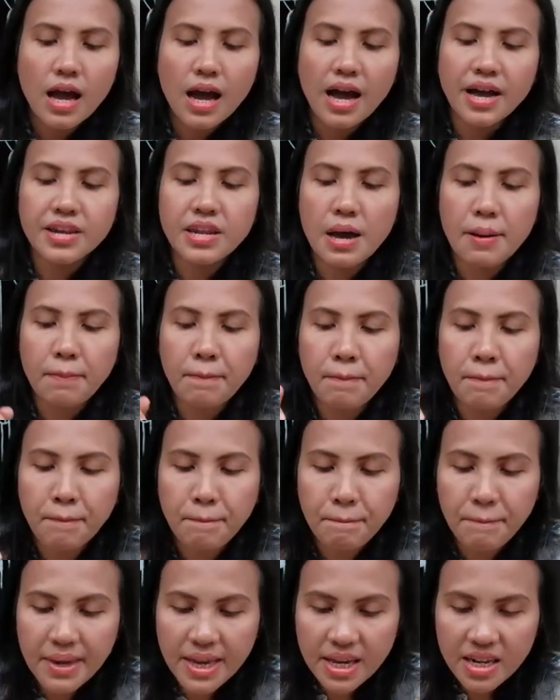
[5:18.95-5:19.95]
Ada
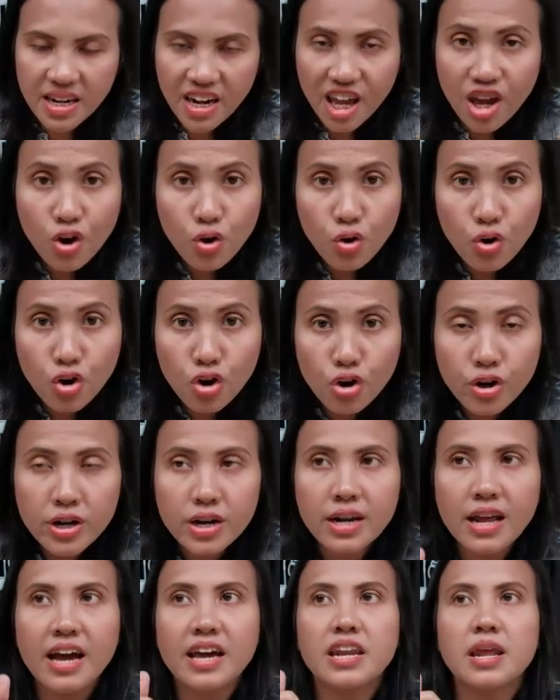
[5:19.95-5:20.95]
pink
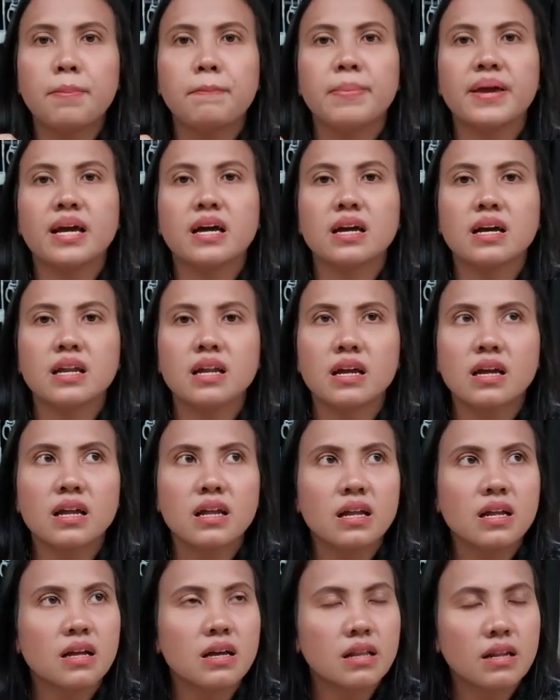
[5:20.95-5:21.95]
neon, ada pink
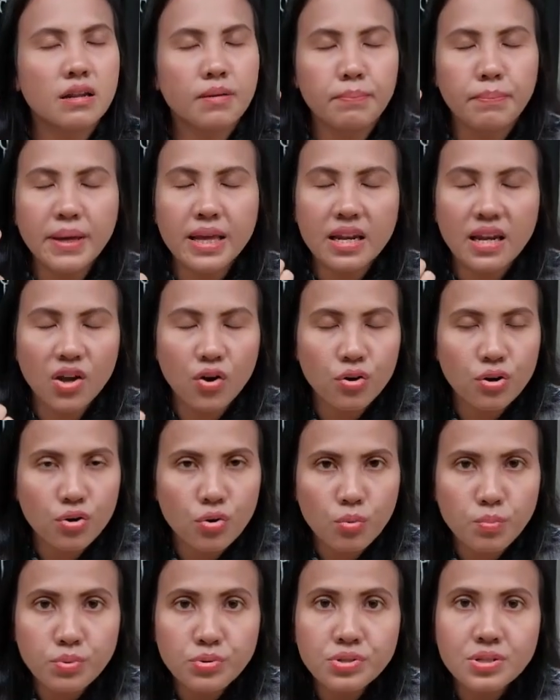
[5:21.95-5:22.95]
pink neon
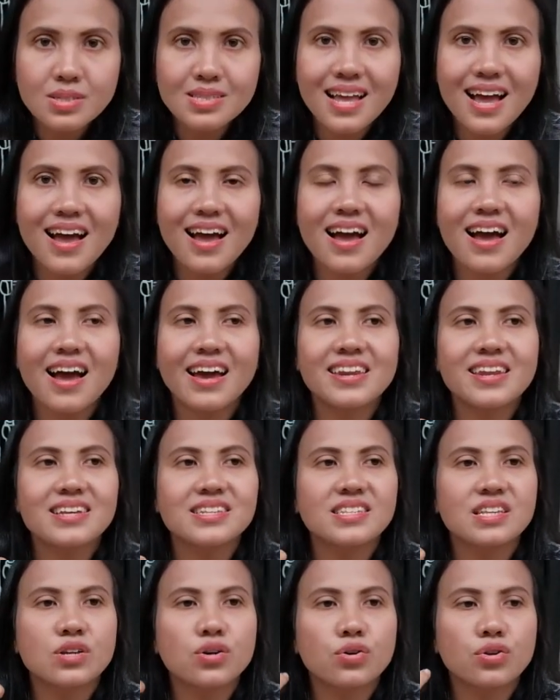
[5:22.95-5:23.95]
robusta,
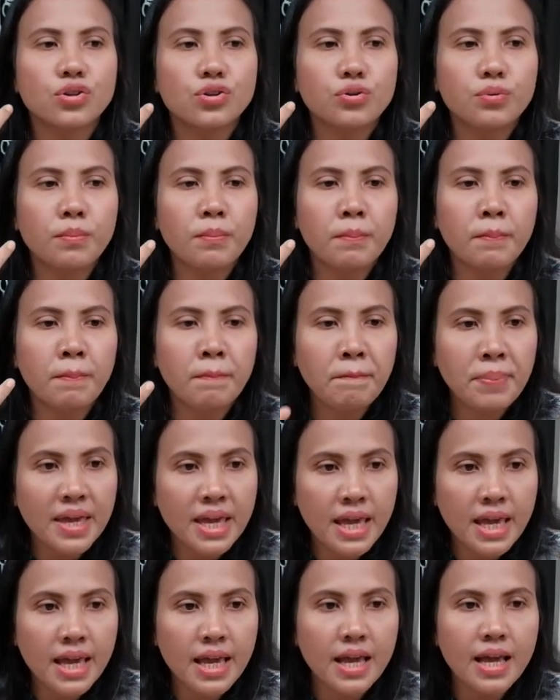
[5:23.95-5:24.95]
ada singonium
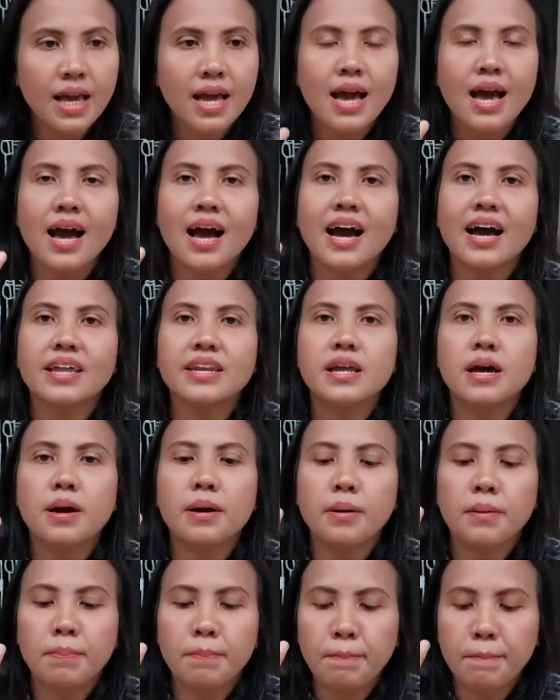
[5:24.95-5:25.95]
pink,
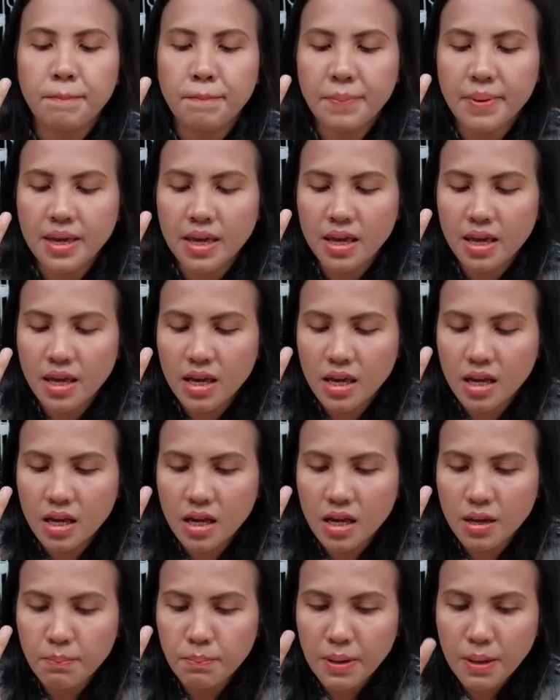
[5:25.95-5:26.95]
ada
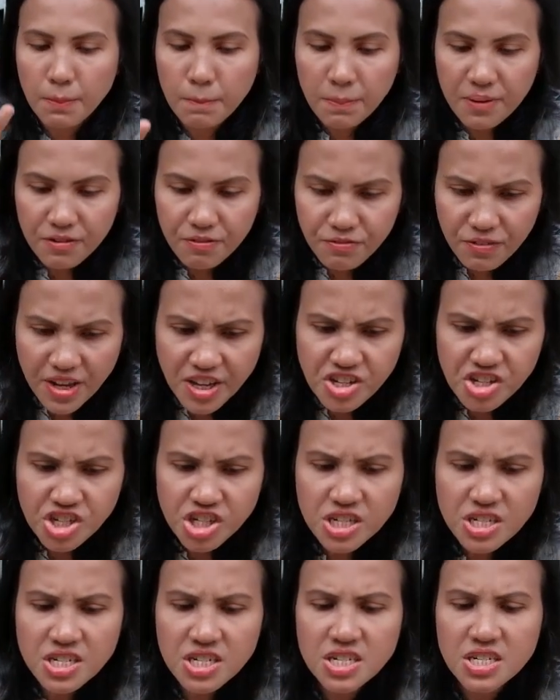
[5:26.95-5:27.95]
pink pink
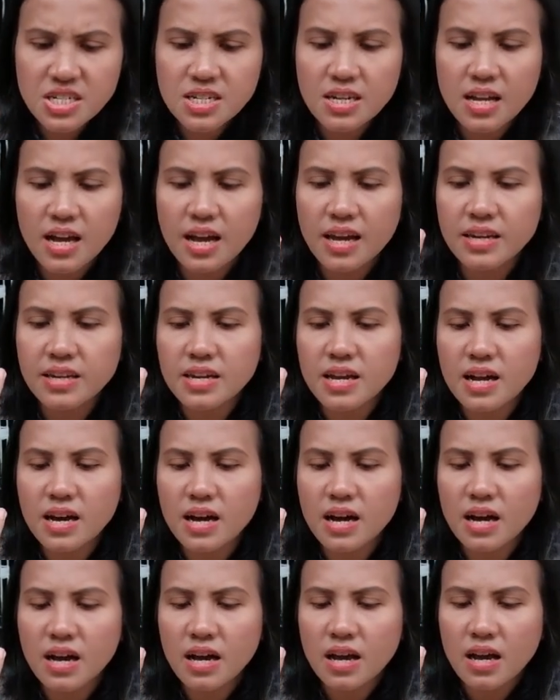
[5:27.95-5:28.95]
perfection,
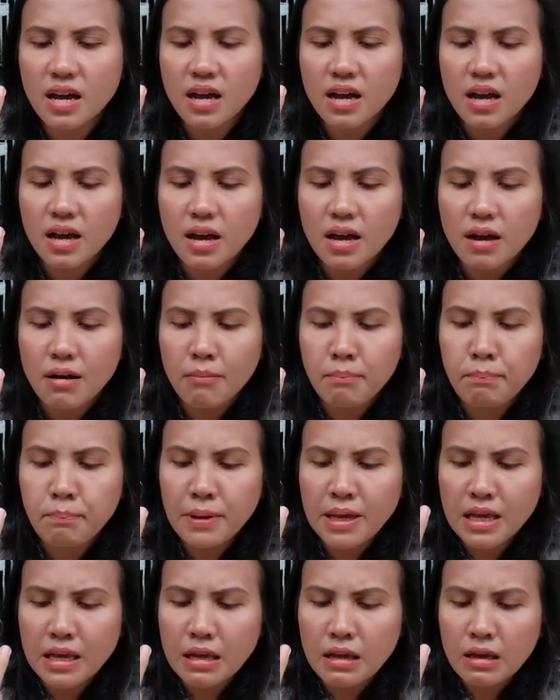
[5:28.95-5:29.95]
ada
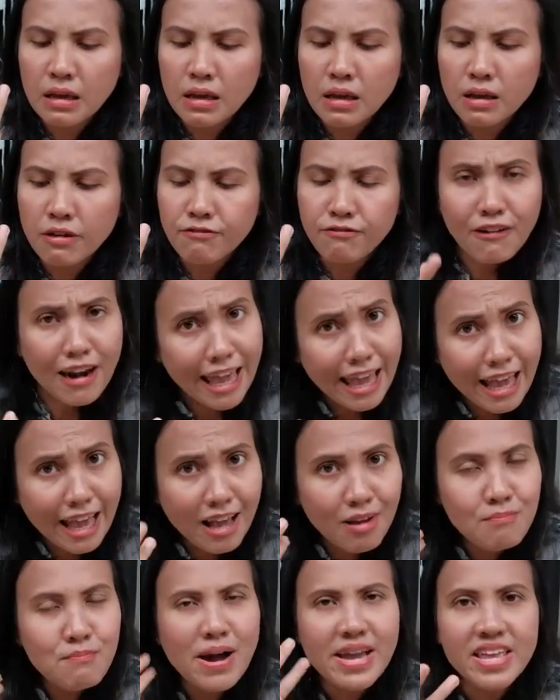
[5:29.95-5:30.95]
pink
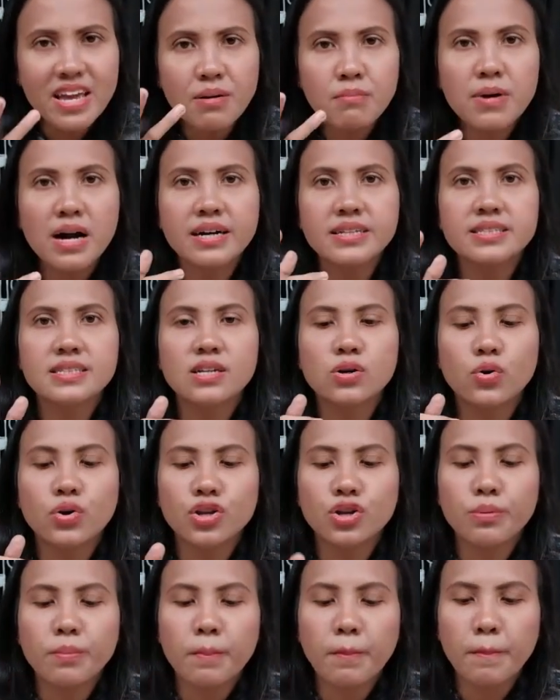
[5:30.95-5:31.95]
flag, banyak banget
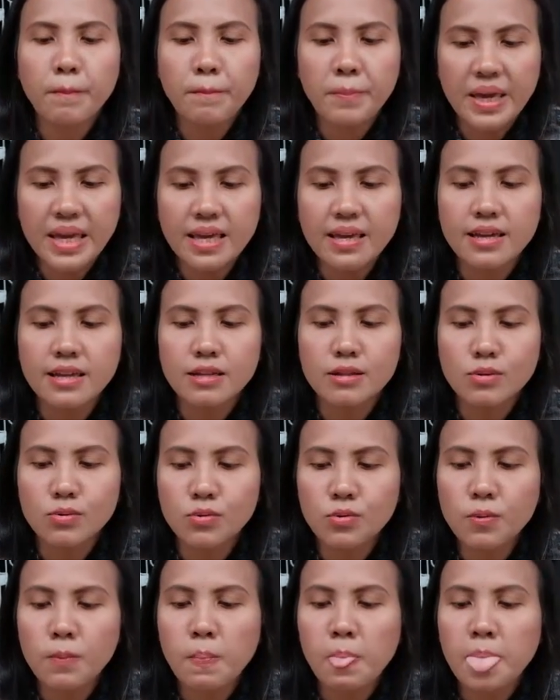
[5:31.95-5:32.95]
singonium pink
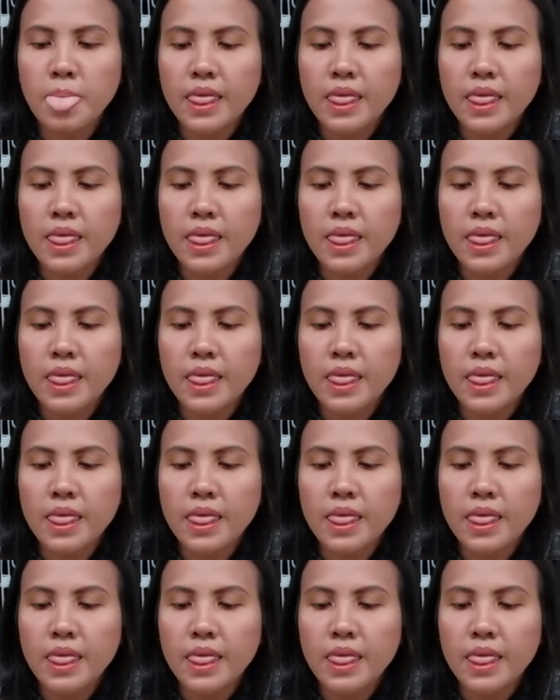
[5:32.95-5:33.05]
itu.